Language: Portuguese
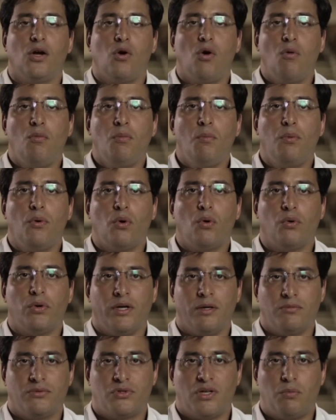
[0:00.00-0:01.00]
Como
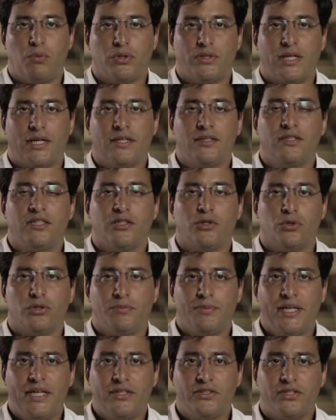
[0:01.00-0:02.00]
procuramos abordar
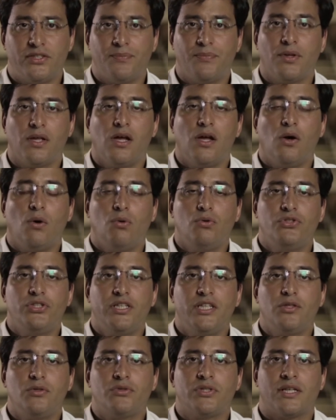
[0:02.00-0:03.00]
anteriormente, o
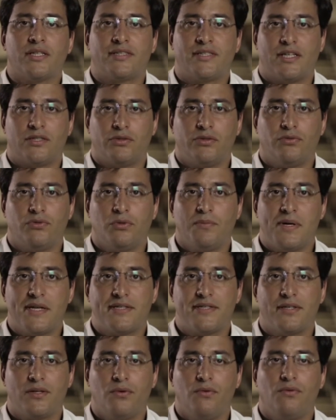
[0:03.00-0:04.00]
direito de acesso à
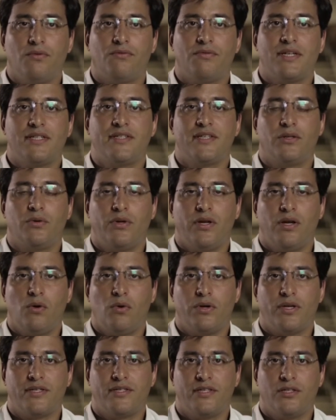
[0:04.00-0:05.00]
informação vai sendo
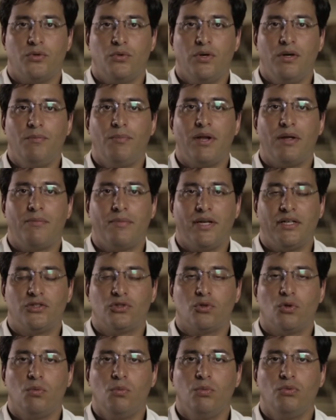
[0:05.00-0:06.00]
reconhecido amplamente
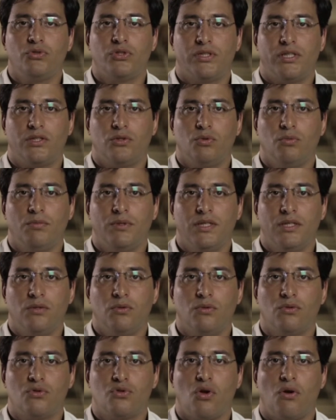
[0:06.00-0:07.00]
como um direito
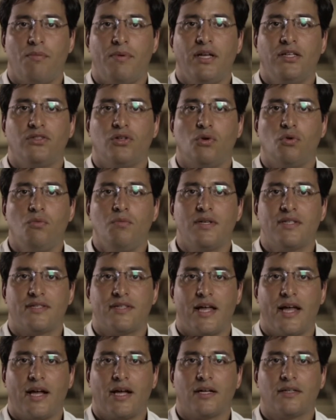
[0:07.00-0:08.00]
humano somente algumas
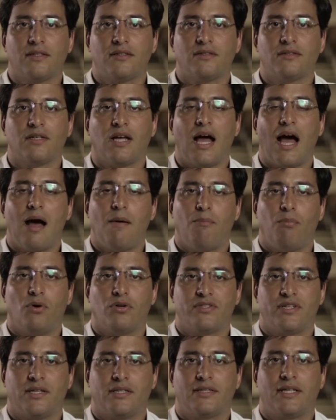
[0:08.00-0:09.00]
décadas
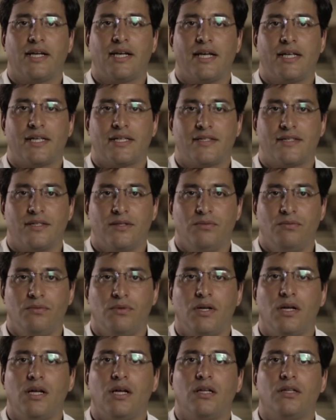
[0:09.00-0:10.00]
após a Declaração
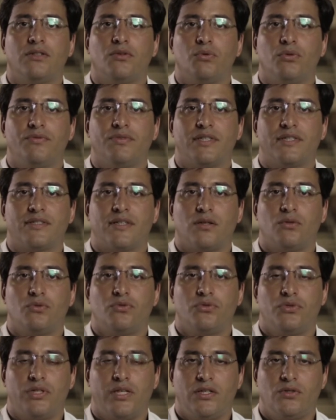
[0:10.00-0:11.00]
Universal dos
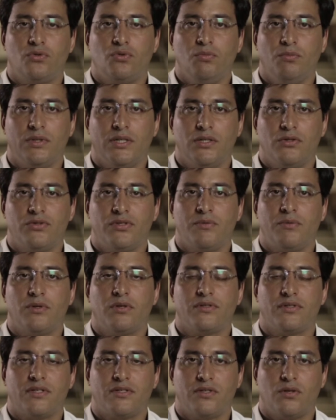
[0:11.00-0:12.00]
Direitos Humanos em
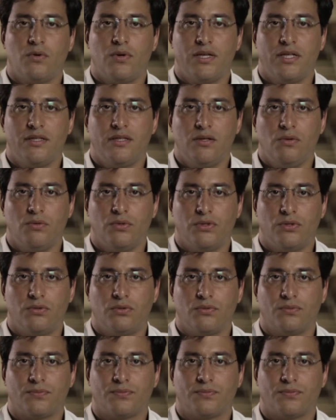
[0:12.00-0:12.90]
1948.